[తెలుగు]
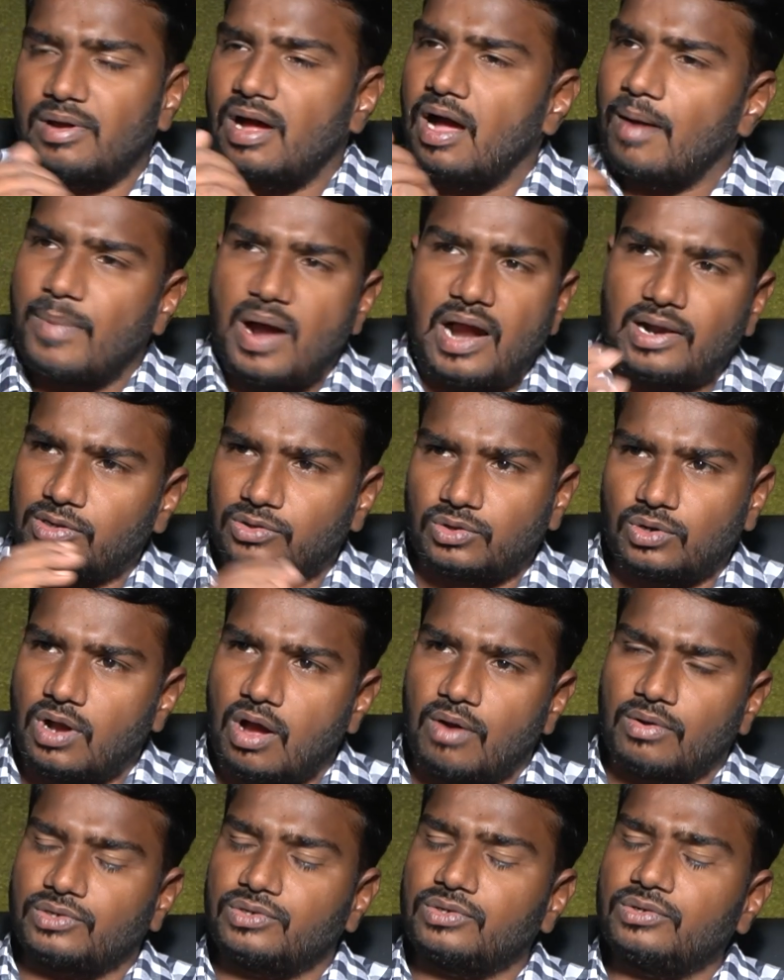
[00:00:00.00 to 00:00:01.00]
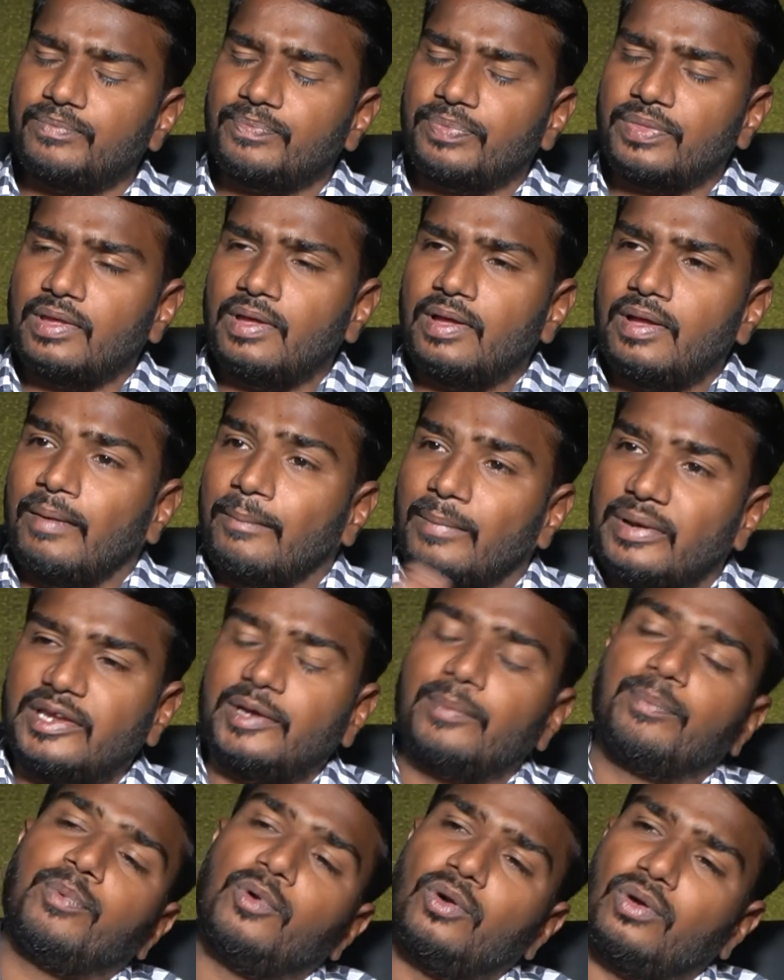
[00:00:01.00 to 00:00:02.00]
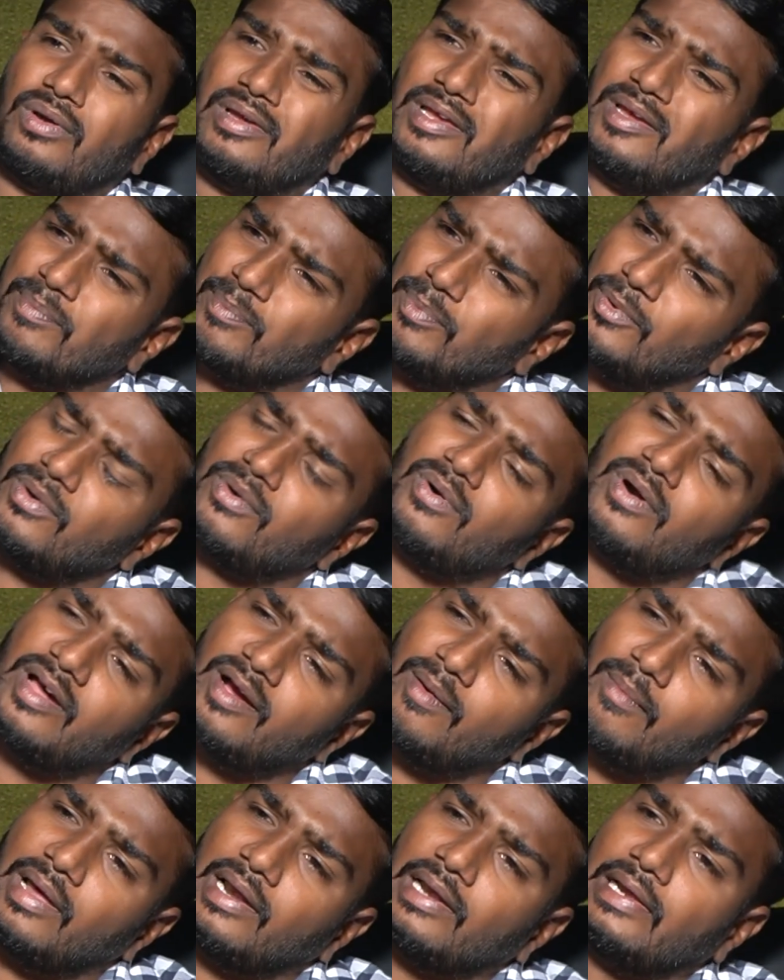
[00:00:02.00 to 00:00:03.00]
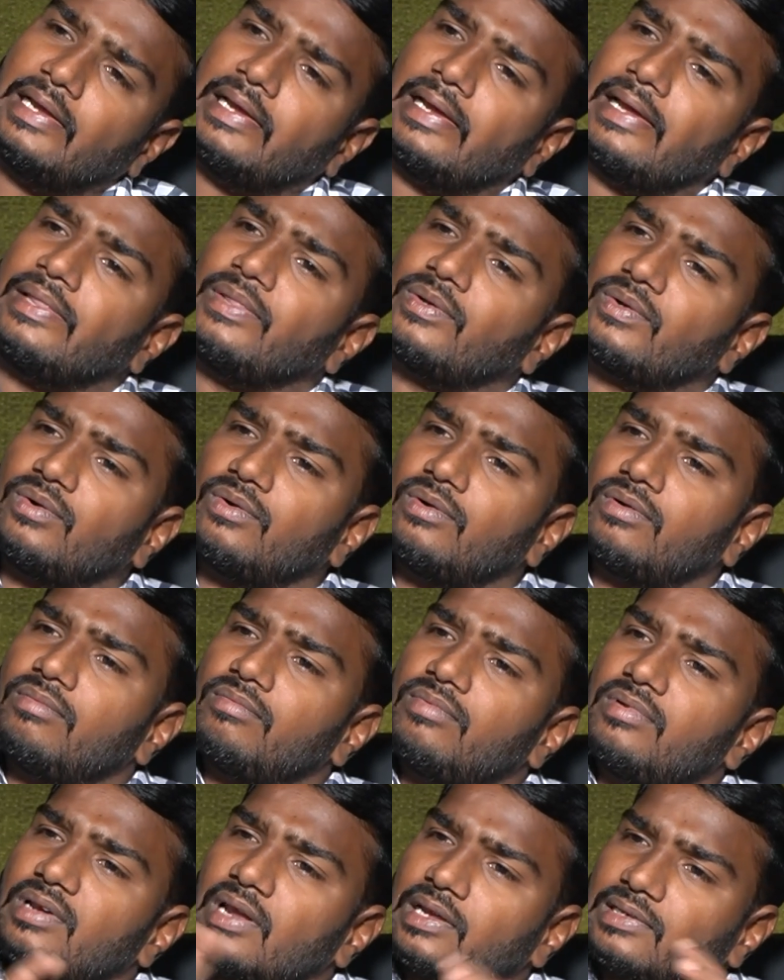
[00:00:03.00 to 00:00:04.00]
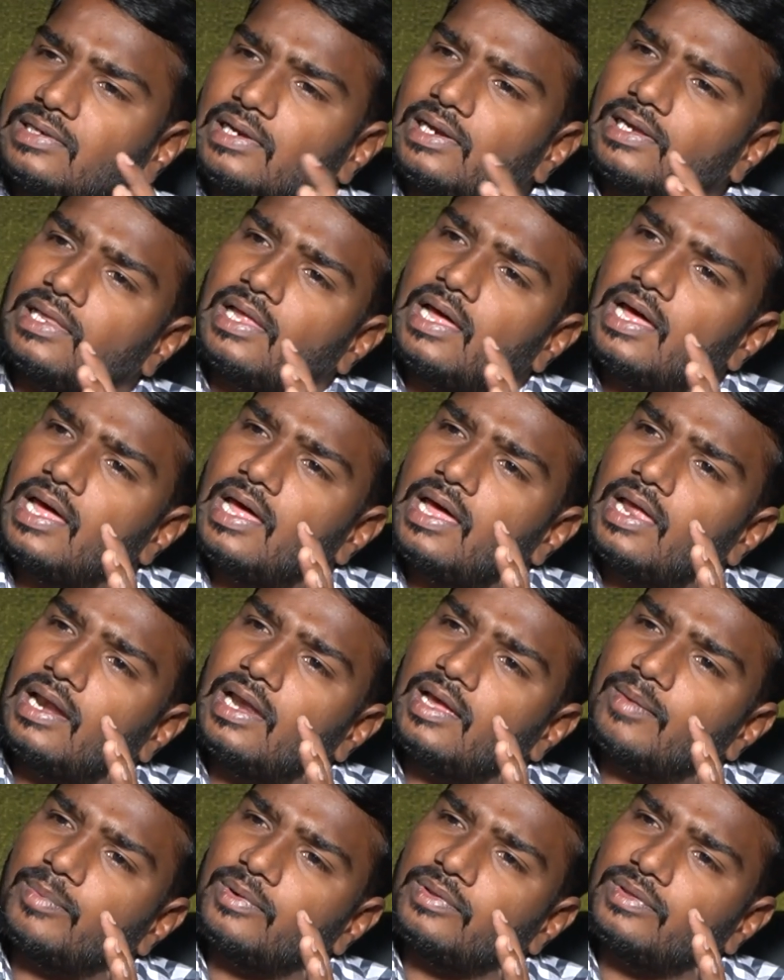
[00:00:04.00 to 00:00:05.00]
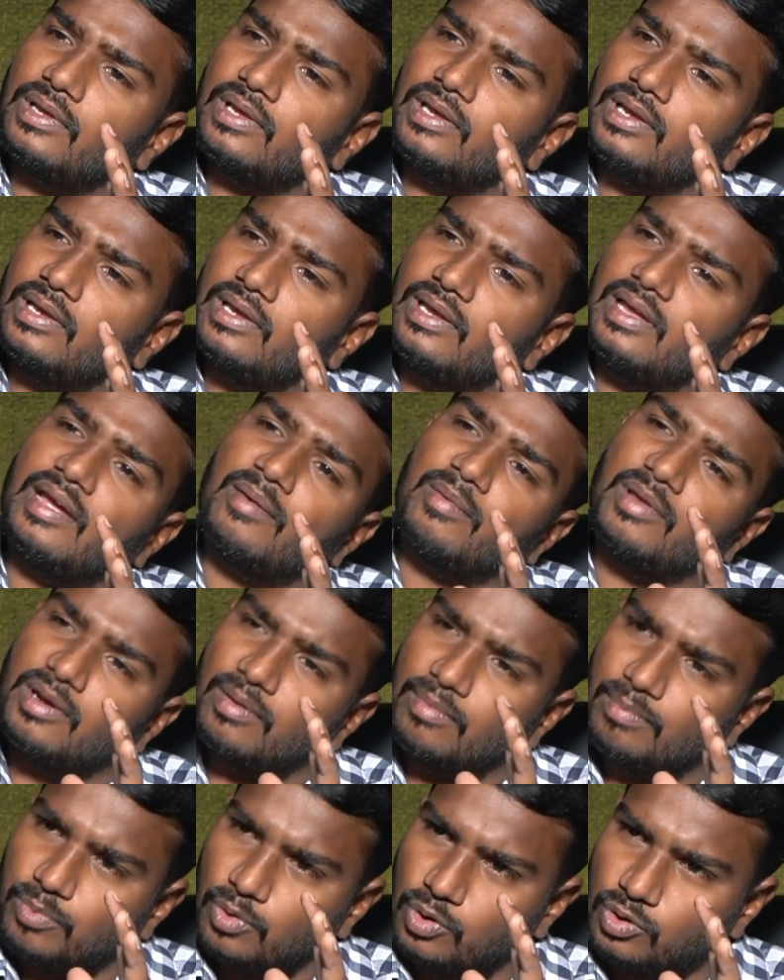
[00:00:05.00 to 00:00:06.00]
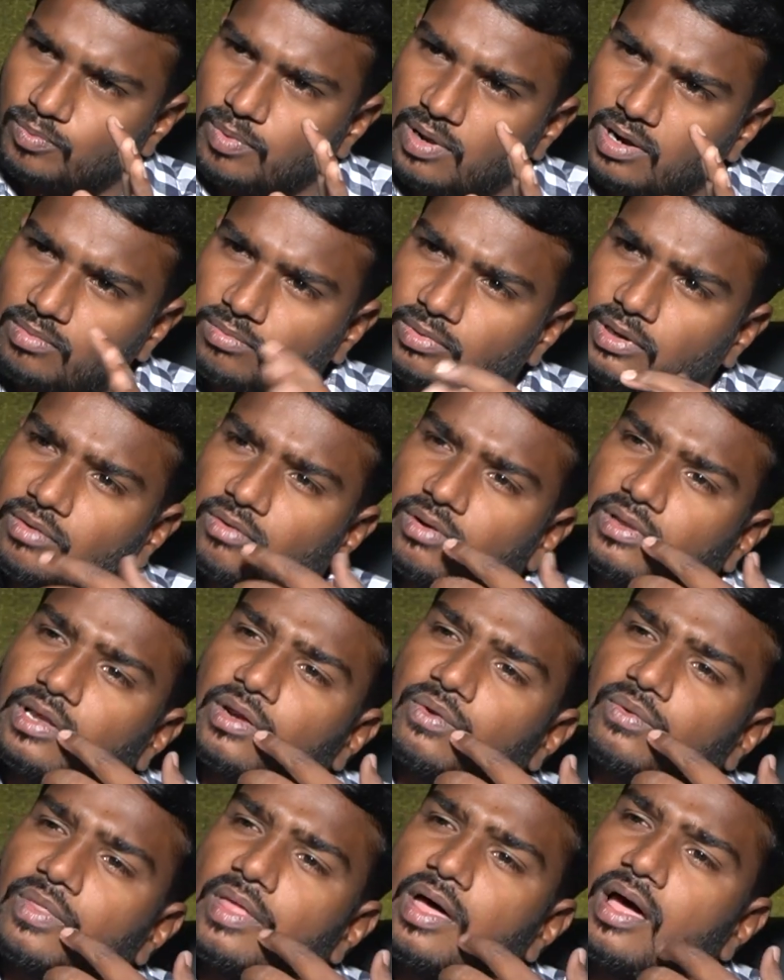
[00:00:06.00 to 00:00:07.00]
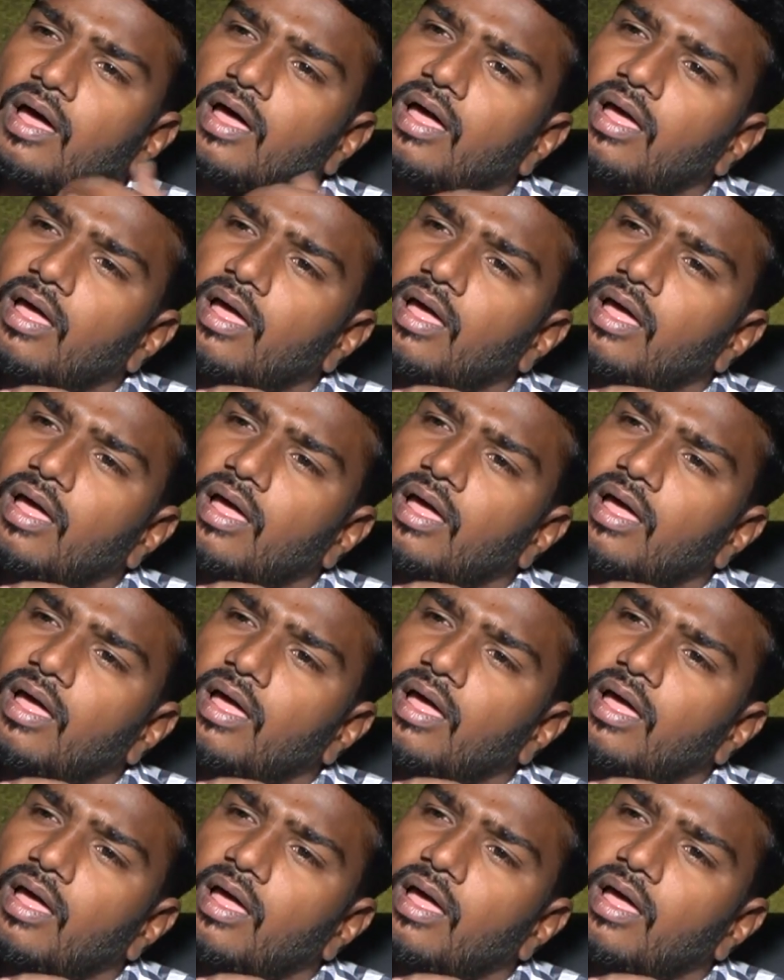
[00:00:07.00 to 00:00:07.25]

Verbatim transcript: ఆ పాటతో కావచ్చు మరి ఇప్పుడు ఇప్పుడు కూడా మళ్ళీ ఎందుకు నచ్చలేదా లేకపోతే ఏమైనా ప్రోద్బలం ఎవరిదని ఉందా